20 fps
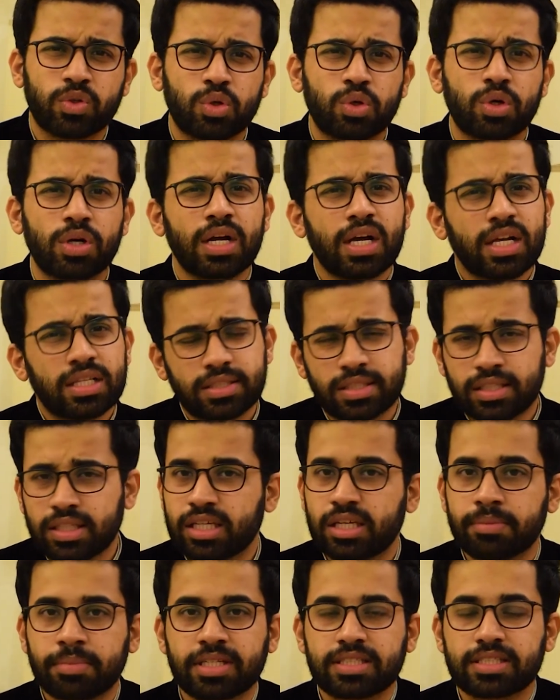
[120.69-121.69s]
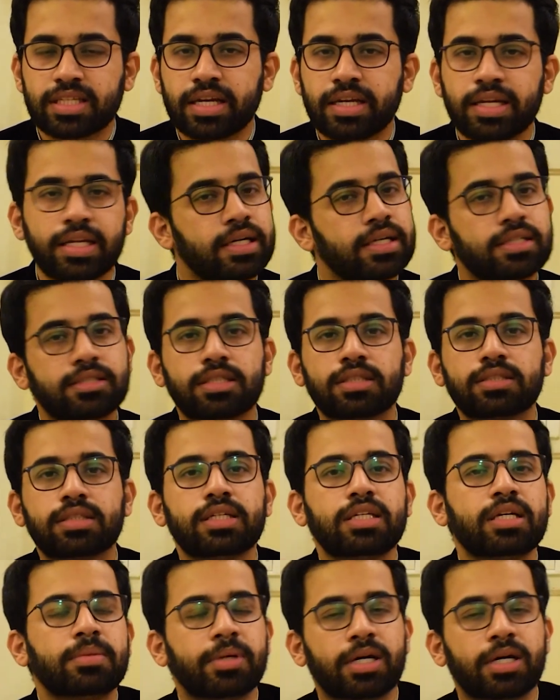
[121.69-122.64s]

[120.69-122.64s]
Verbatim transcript: वो ज़िंदगी में एक्सेल नहीं कर सकता ये